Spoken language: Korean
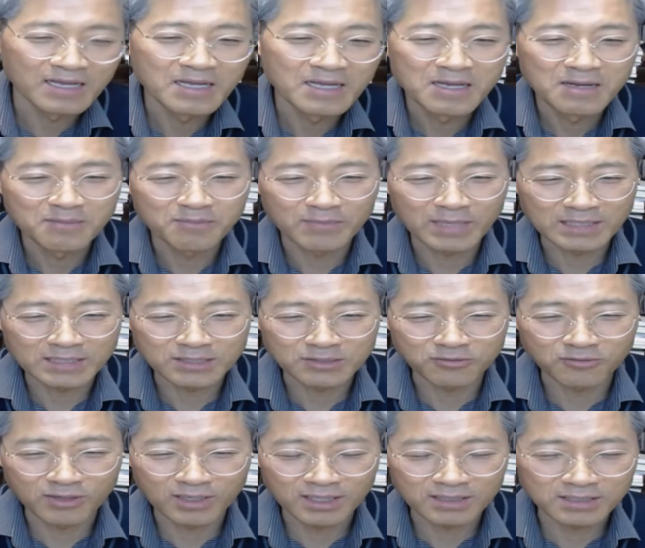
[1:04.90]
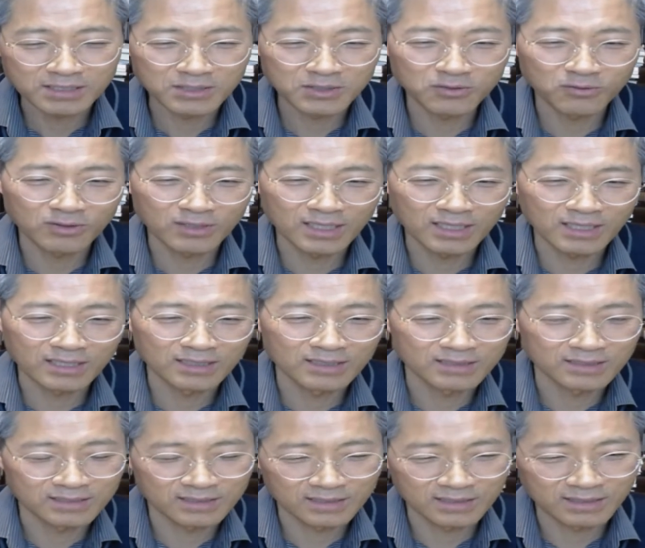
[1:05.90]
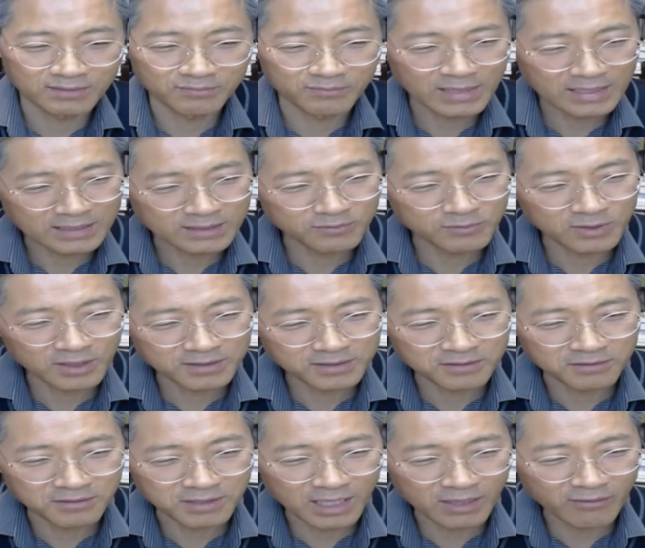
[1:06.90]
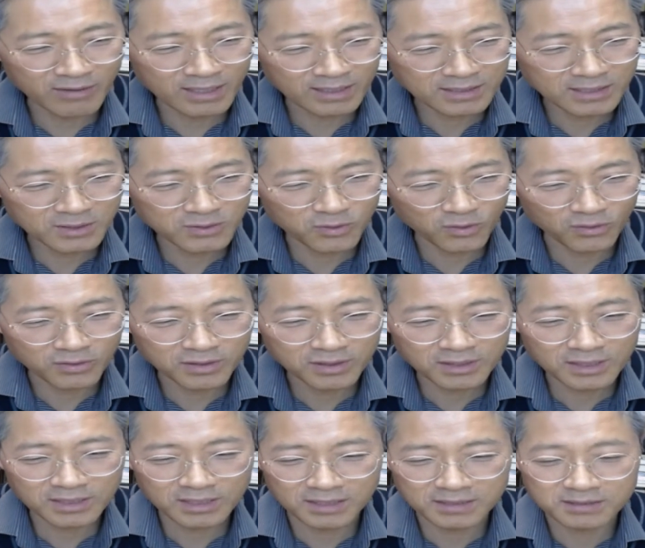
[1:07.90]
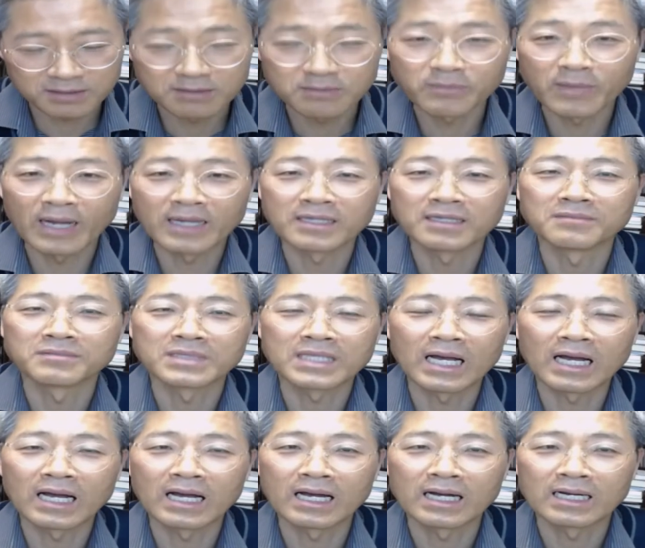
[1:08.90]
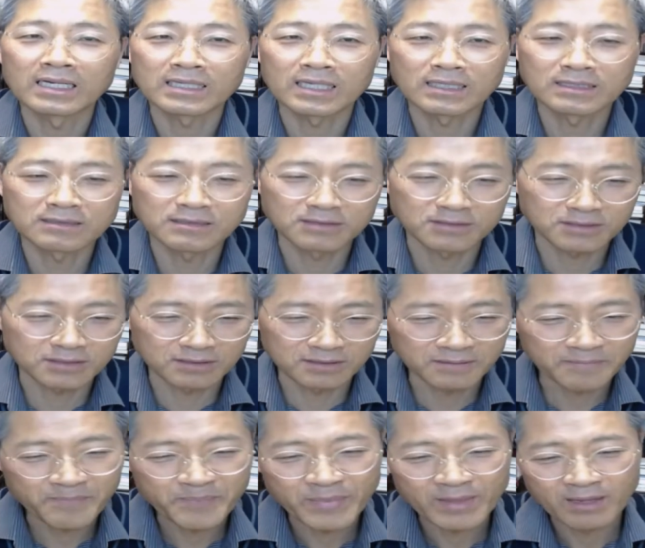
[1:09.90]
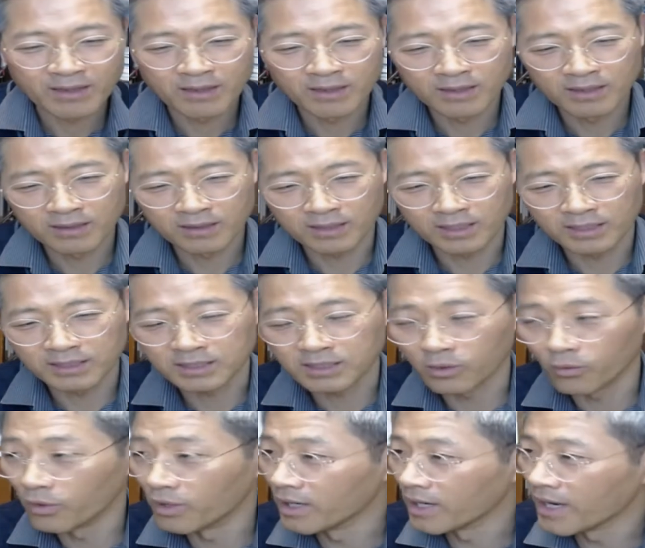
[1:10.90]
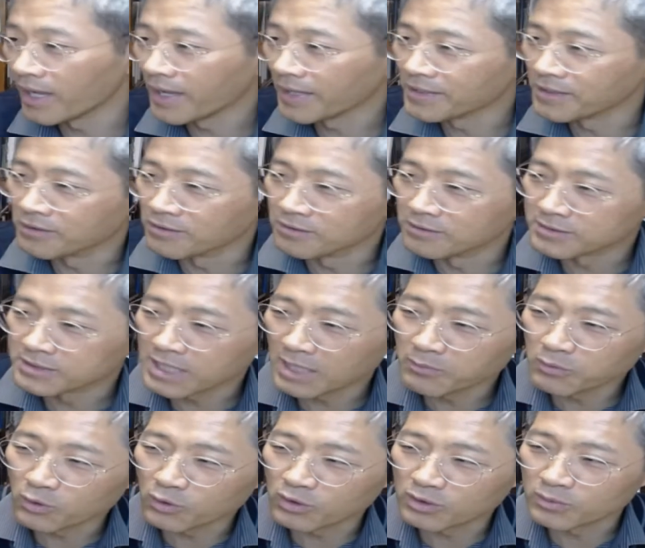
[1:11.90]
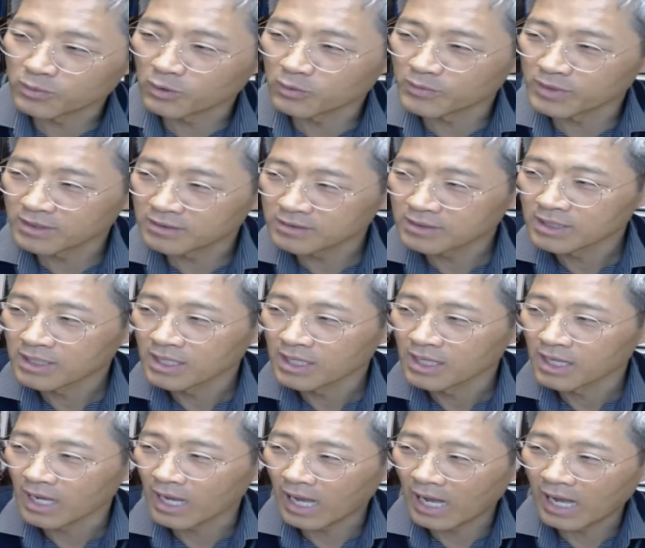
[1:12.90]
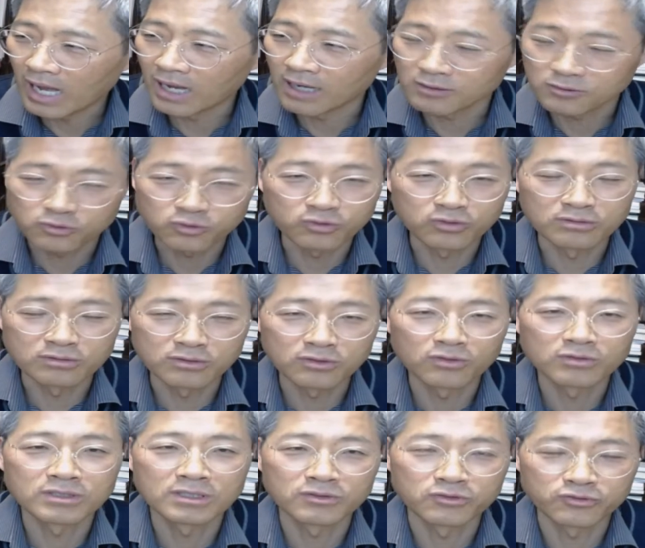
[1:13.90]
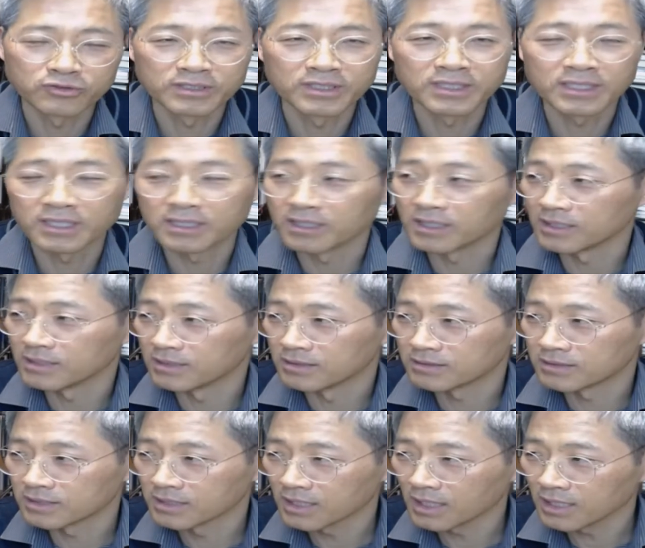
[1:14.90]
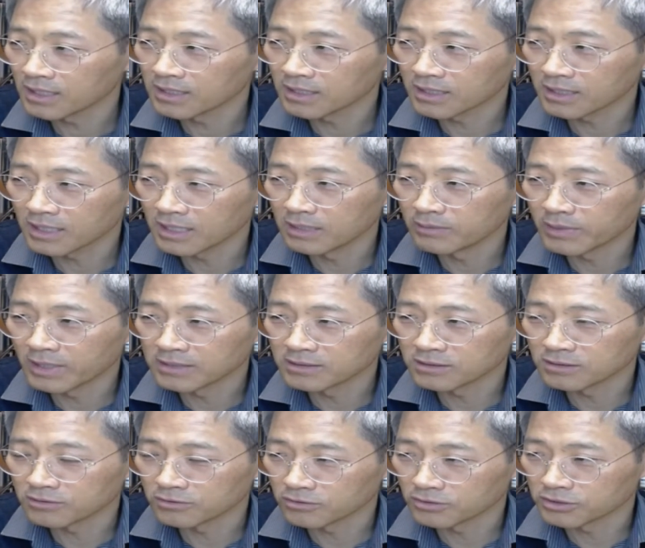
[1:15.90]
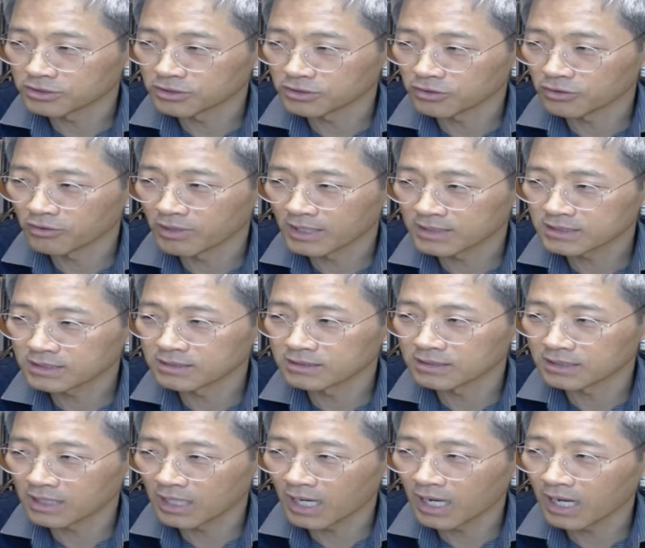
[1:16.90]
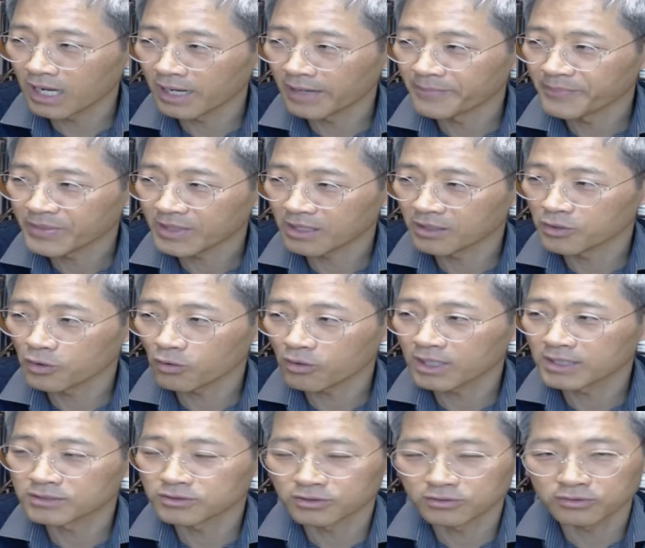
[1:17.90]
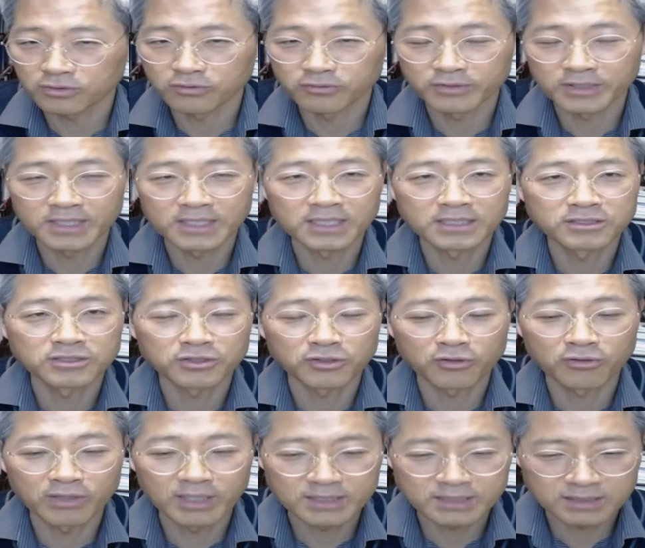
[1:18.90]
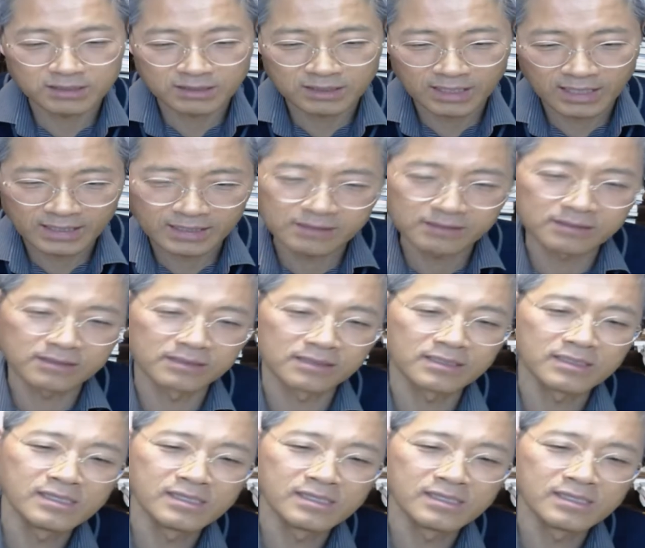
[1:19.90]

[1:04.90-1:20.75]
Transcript: 말씀과 기도와 아, 말씀과 성례와 기도 여기 대해서는 말이 없다라는 것은 아, 이렇게 원래 영어 제목을 보면 아 구원론을 우리에게 어떻게 이렇게 일반적으로 적용하시는가 이렇게 효과적으로 우리에게 적용하시는가 이거를